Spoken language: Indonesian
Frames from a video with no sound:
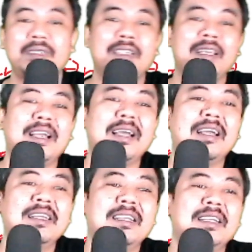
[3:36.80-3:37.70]

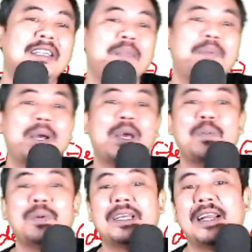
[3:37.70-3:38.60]
Ya, ini pengaruh
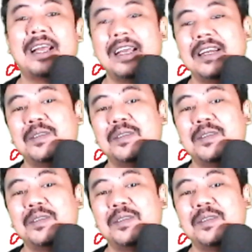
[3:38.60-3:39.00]
budaya lain